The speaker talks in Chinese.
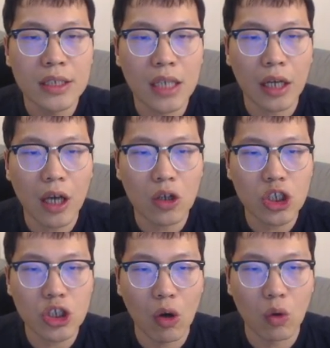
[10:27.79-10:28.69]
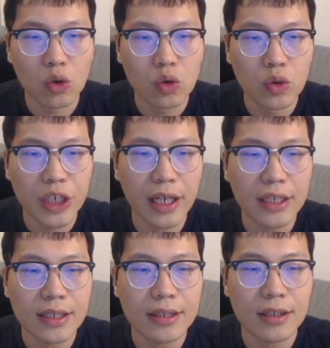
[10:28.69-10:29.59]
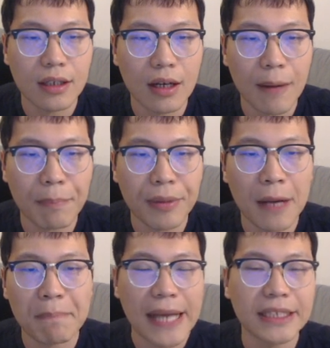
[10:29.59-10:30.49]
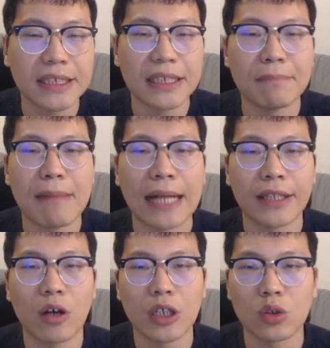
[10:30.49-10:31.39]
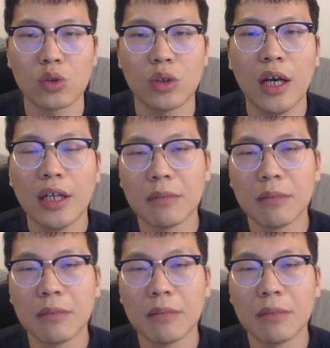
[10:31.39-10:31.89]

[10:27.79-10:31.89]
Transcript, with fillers: 想要守住这个一四格，不让白棋的马跳上去。